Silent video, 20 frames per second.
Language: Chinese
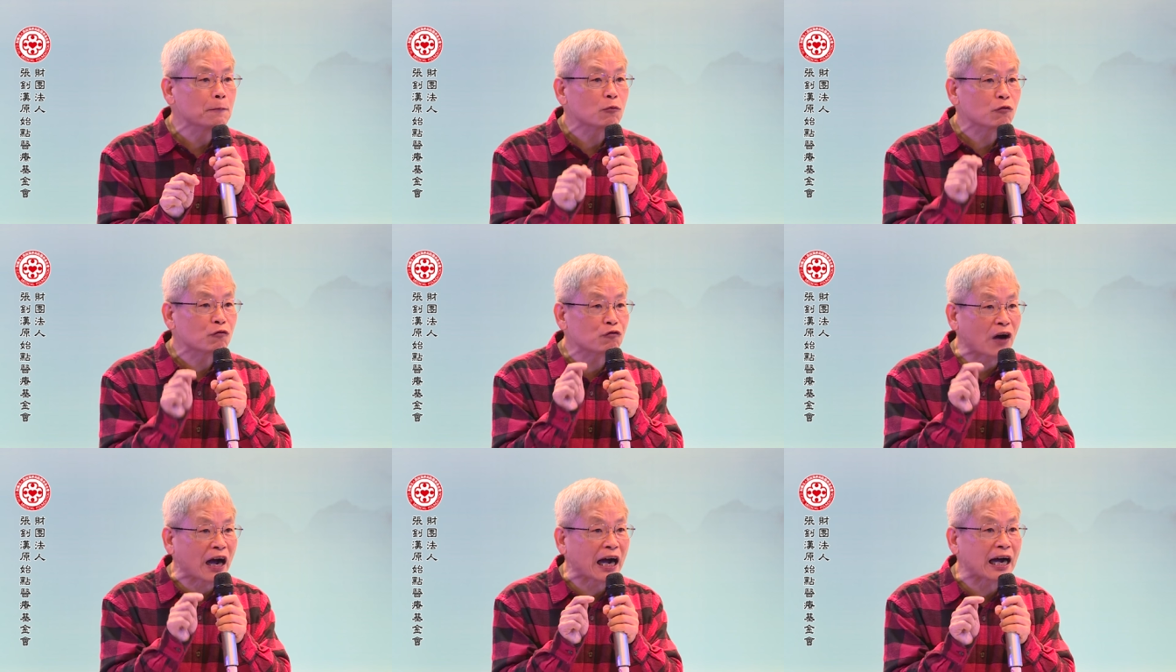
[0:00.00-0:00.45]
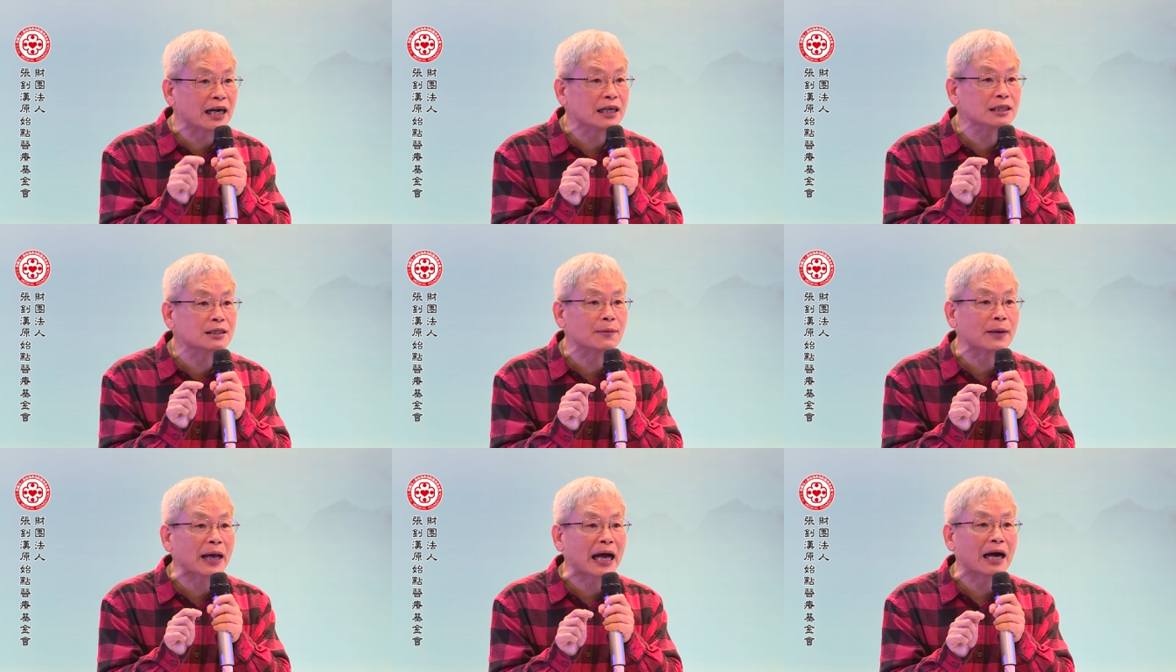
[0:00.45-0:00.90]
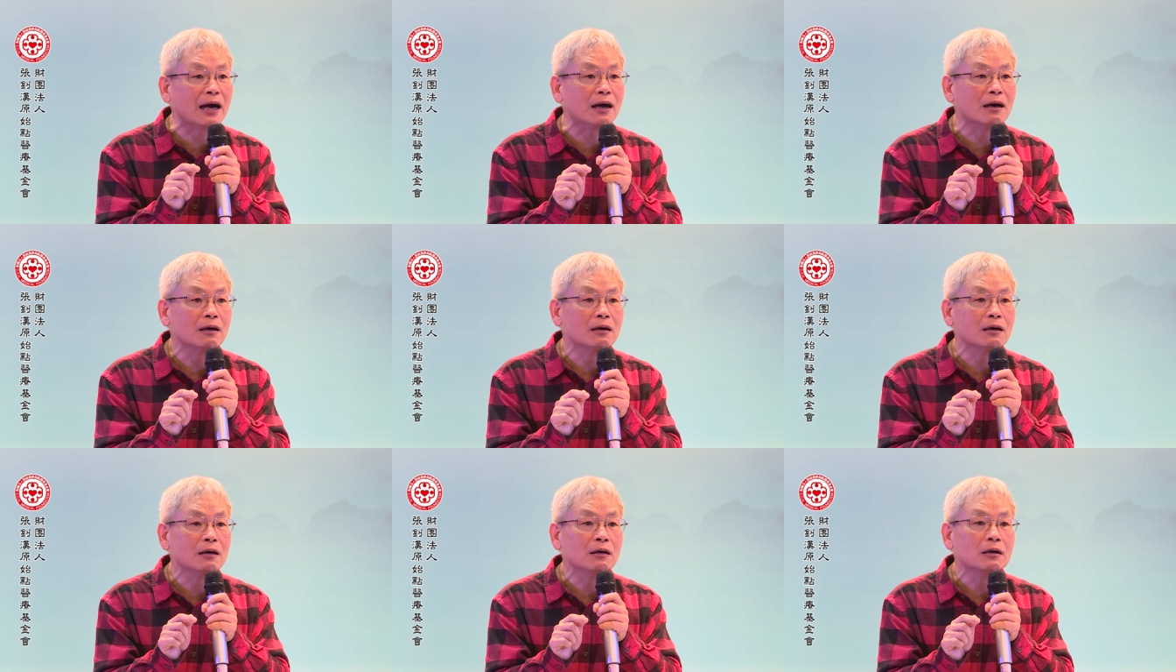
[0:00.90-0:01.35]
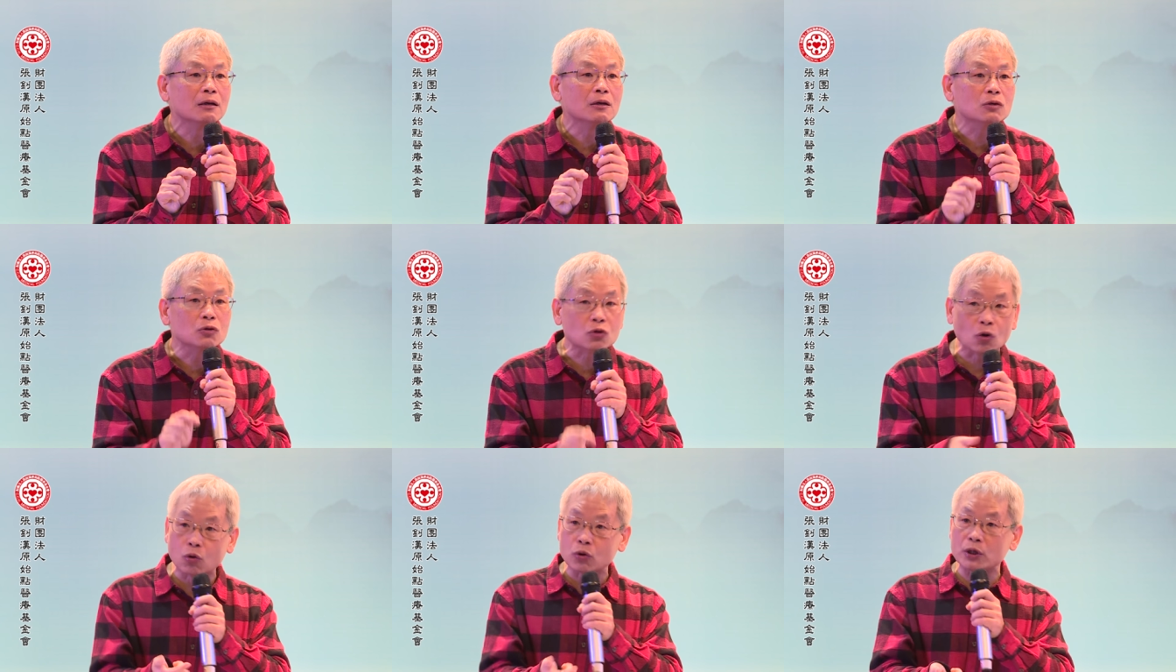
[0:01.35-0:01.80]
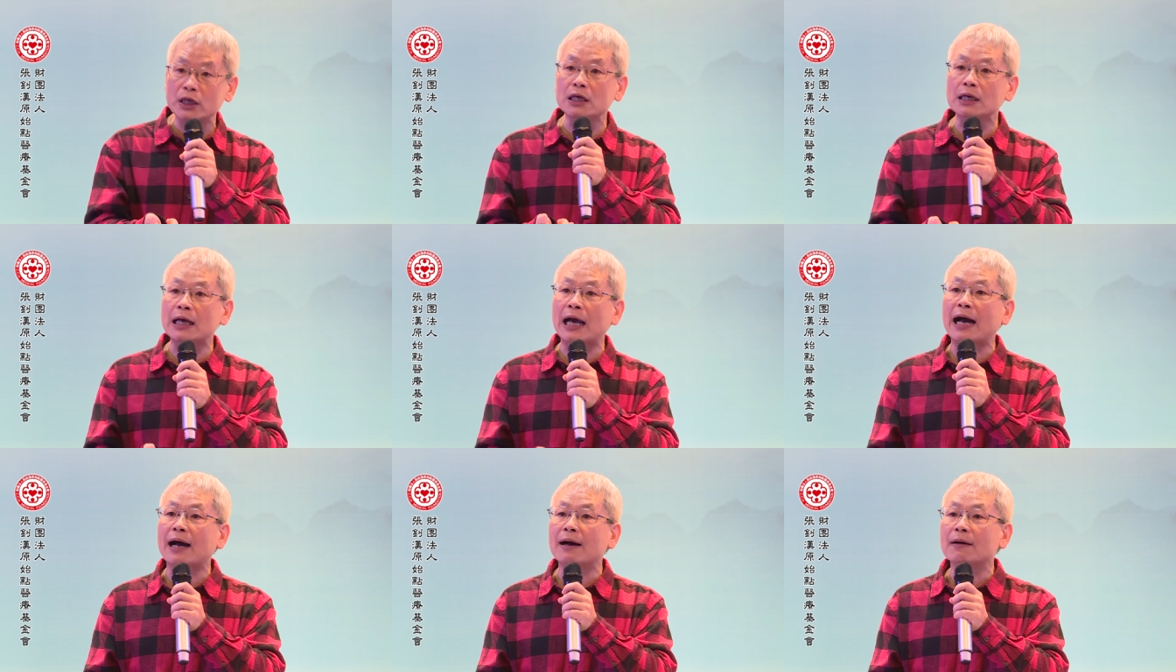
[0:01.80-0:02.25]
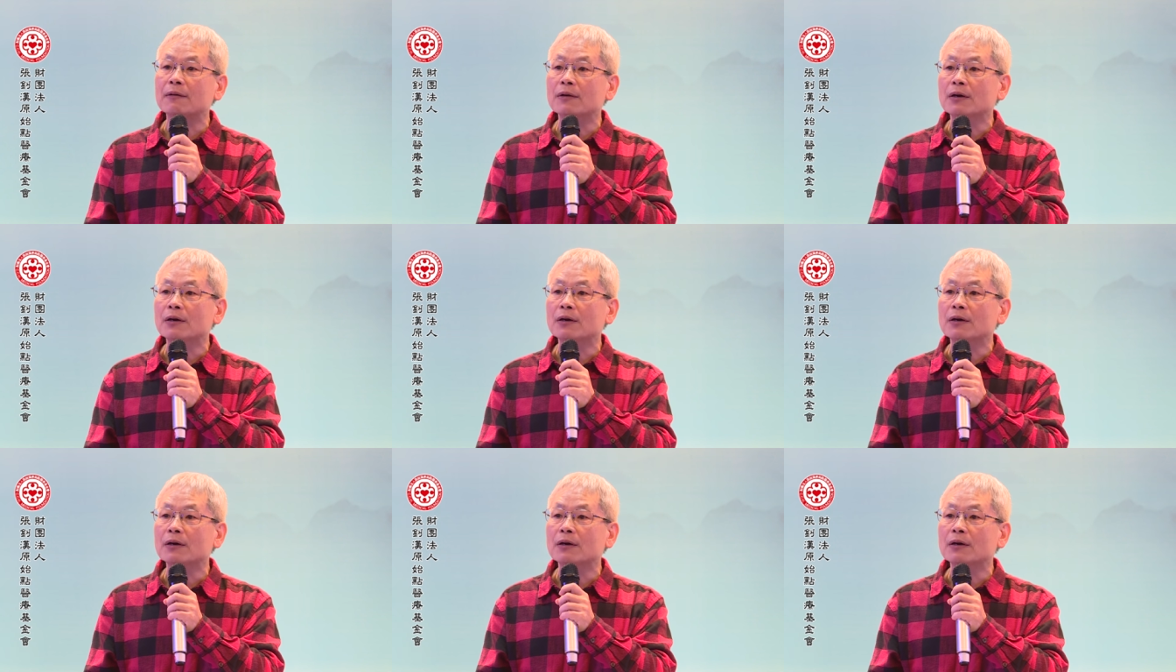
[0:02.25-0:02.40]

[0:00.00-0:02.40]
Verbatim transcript: 反而怎么样有利啊。